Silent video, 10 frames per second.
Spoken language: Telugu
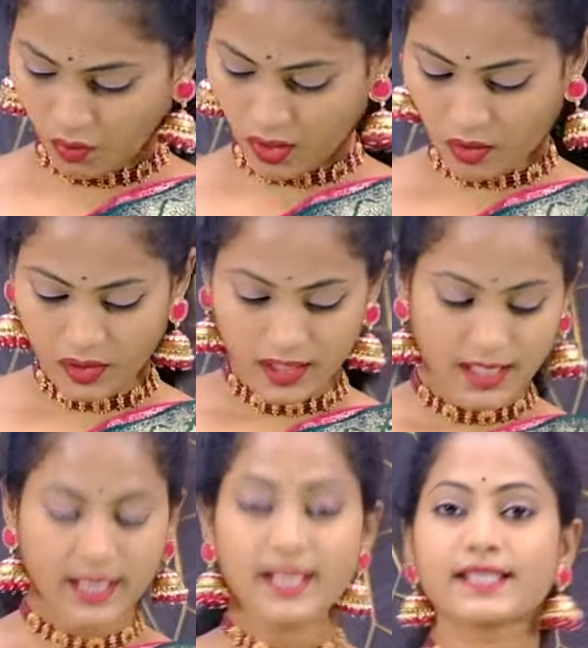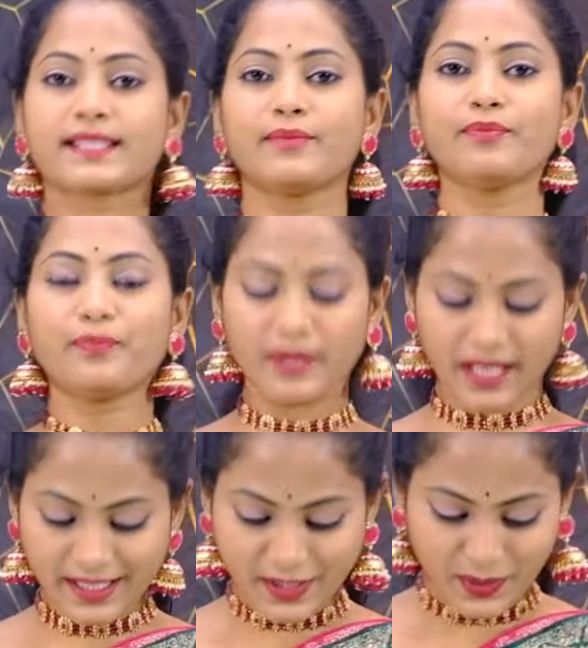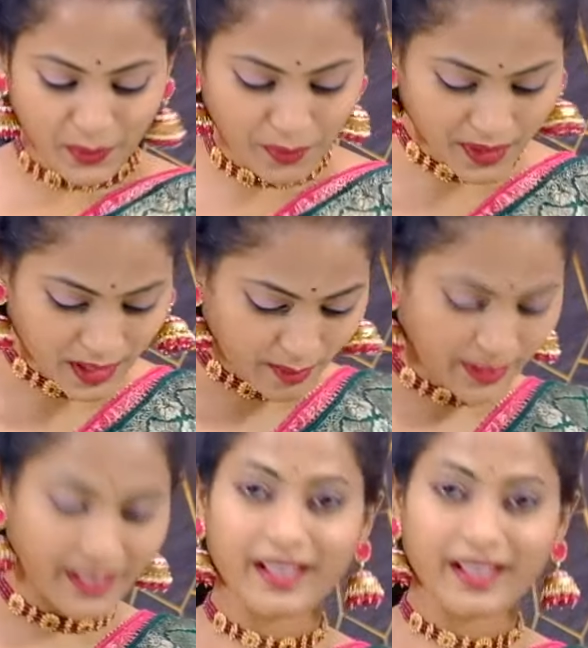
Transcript: వా సింప్లీ సూపర్బ్